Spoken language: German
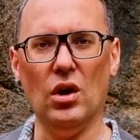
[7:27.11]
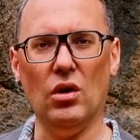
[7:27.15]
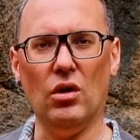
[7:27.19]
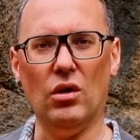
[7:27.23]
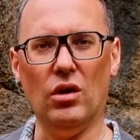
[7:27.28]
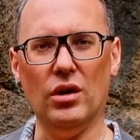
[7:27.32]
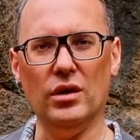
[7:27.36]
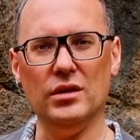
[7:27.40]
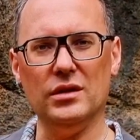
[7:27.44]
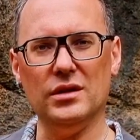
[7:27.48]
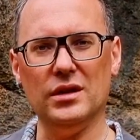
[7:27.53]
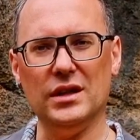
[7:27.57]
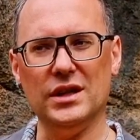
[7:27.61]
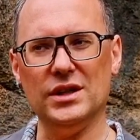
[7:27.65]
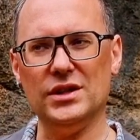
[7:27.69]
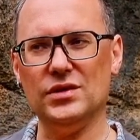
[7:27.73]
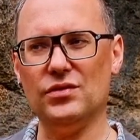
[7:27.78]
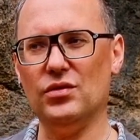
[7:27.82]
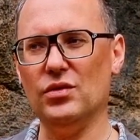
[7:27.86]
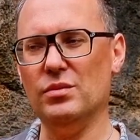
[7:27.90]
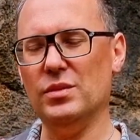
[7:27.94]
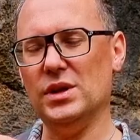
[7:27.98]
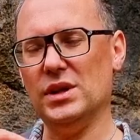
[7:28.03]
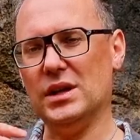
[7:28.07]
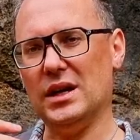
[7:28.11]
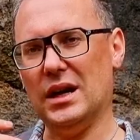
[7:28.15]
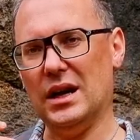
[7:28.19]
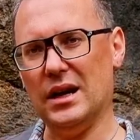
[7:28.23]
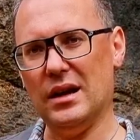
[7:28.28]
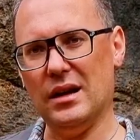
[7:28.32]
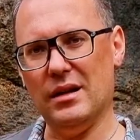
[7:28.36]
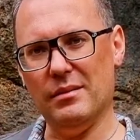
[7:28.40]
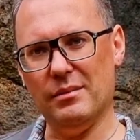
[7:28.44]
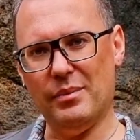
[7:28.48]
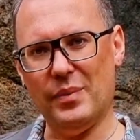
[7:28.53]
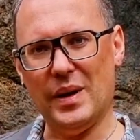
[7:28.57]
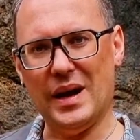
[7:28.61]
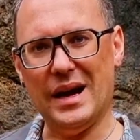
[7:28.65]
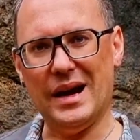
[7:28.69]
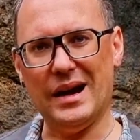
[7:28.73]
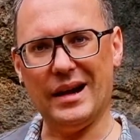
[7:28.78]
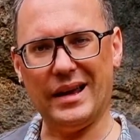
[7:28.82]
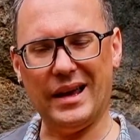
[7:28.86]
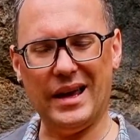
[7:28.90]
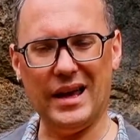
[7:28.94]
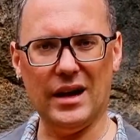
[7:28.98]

und ist für mich gerade im Park